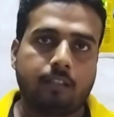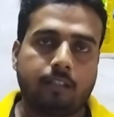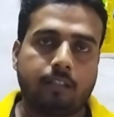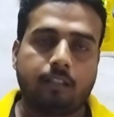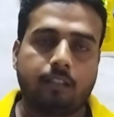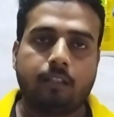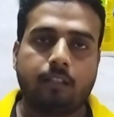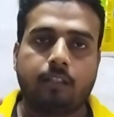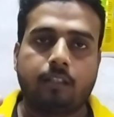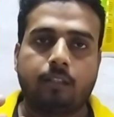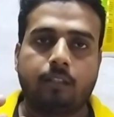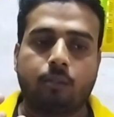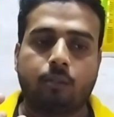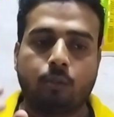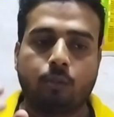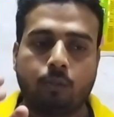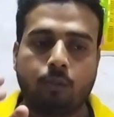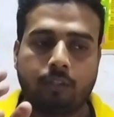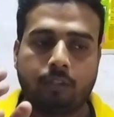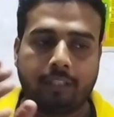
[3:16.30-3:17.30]
दिया
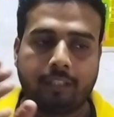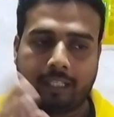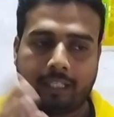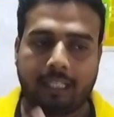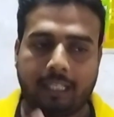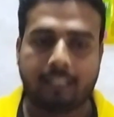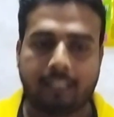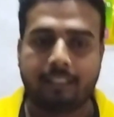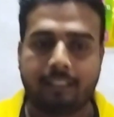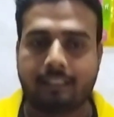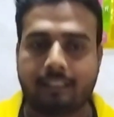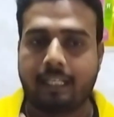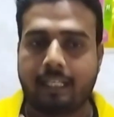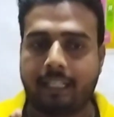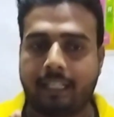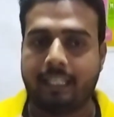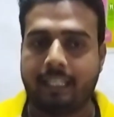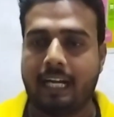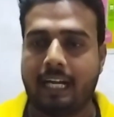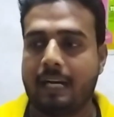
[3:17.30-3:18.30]
तो देखा जैसा
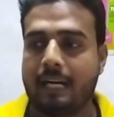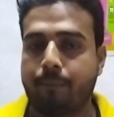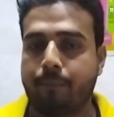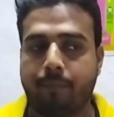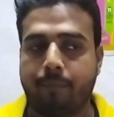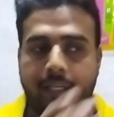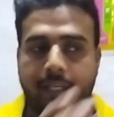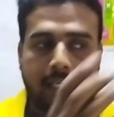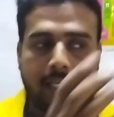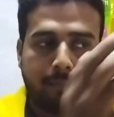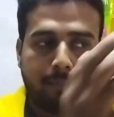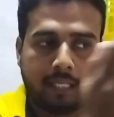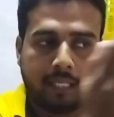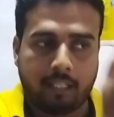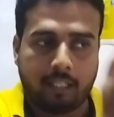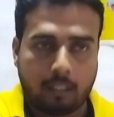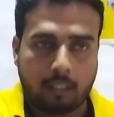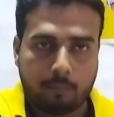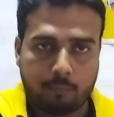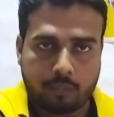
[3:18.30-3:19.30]
कि आपने
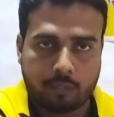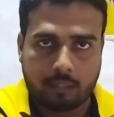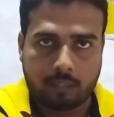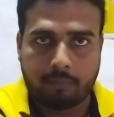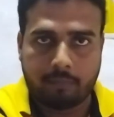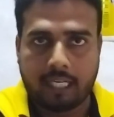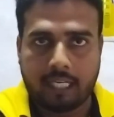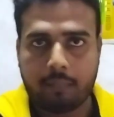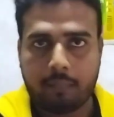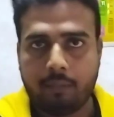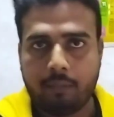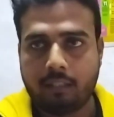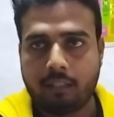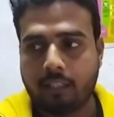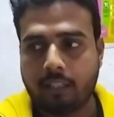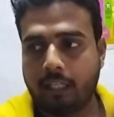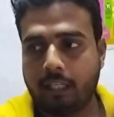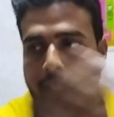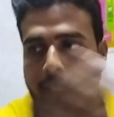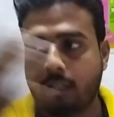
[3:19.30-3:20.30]
हमारे अमजद भाई भी
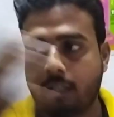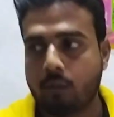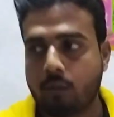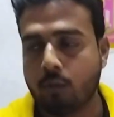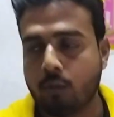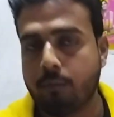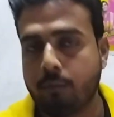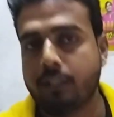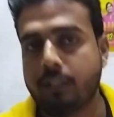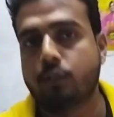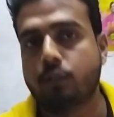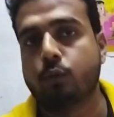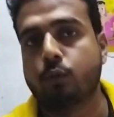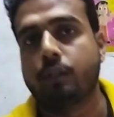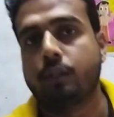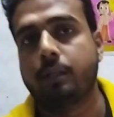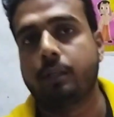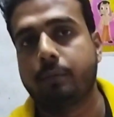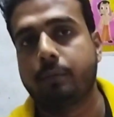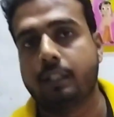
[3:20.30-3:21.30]
थे गोविंद
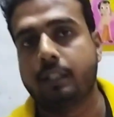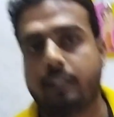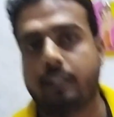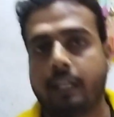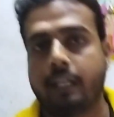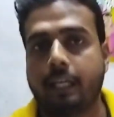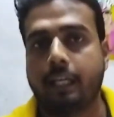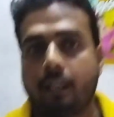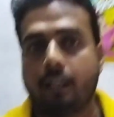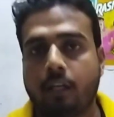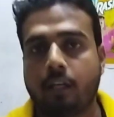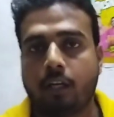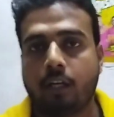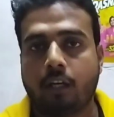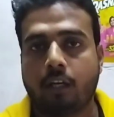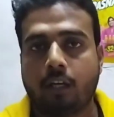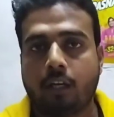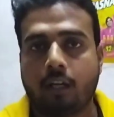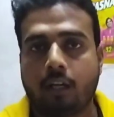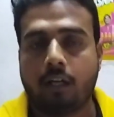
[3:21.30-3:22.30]
सोनी भी थे
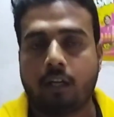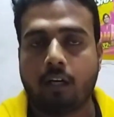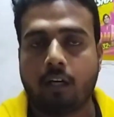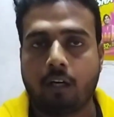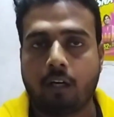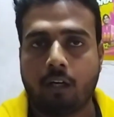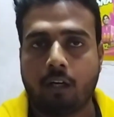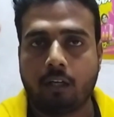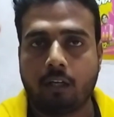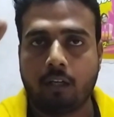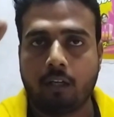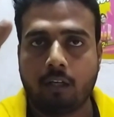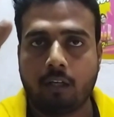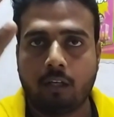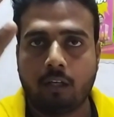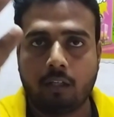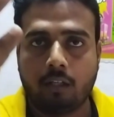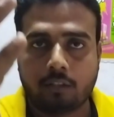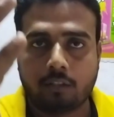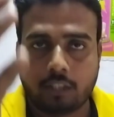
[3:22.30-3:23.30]
और
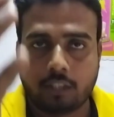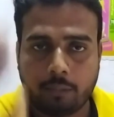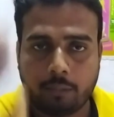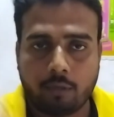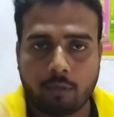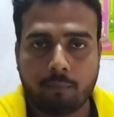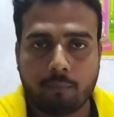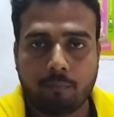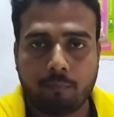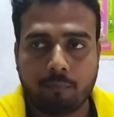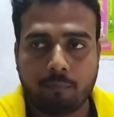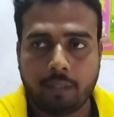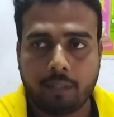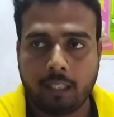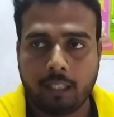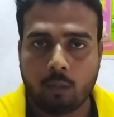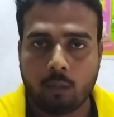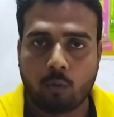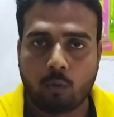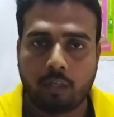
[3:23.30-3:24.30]
शिवम
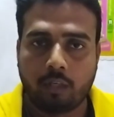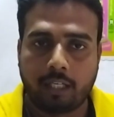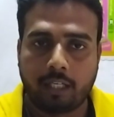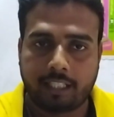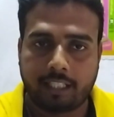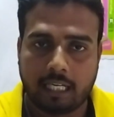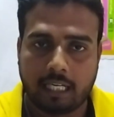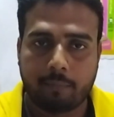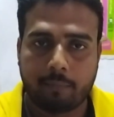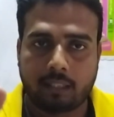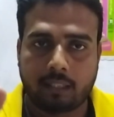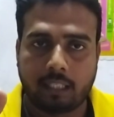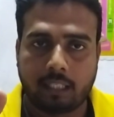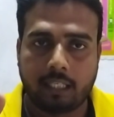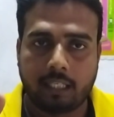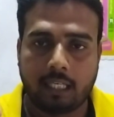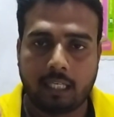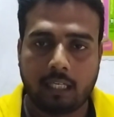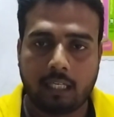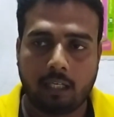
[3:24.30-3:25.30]
इन लोगों ने क्या
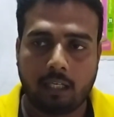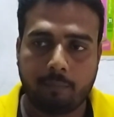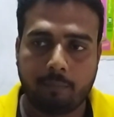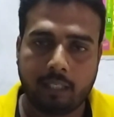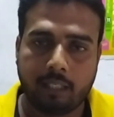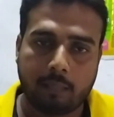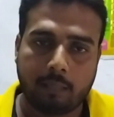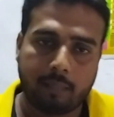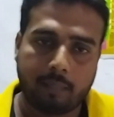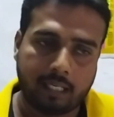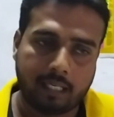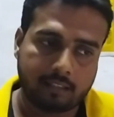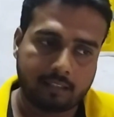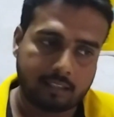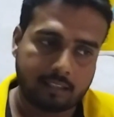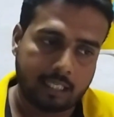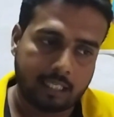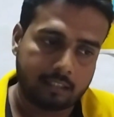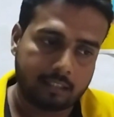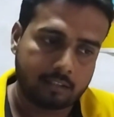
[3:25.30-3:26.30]
बताया अभी हमारे
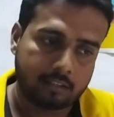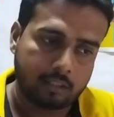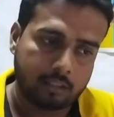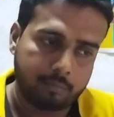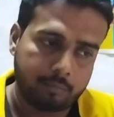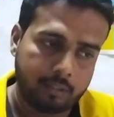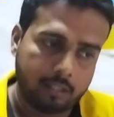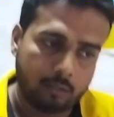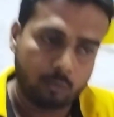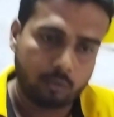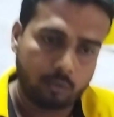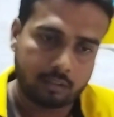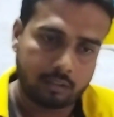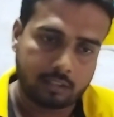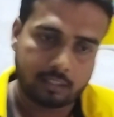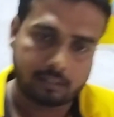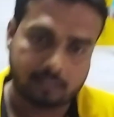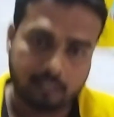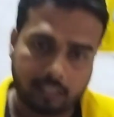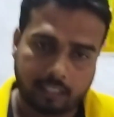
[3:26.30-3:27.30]
साथ सभी लोग
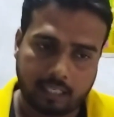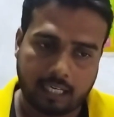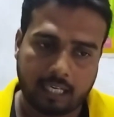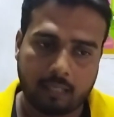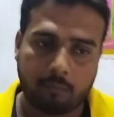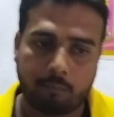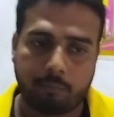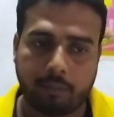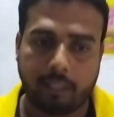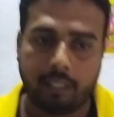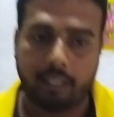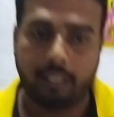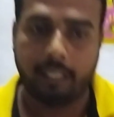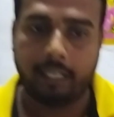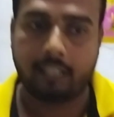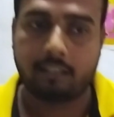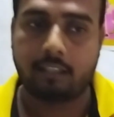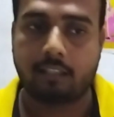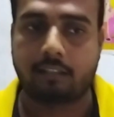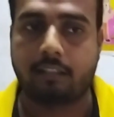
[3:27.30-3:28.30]
दस्तखान पे
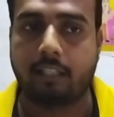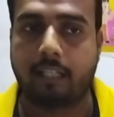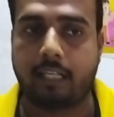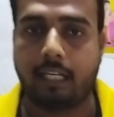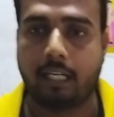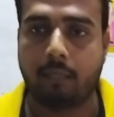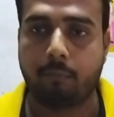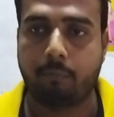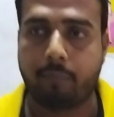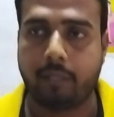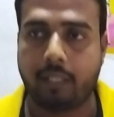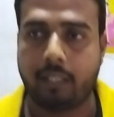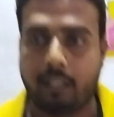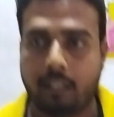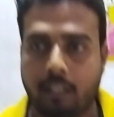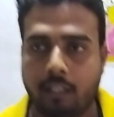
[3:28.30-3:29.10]
एक दस्तखान पे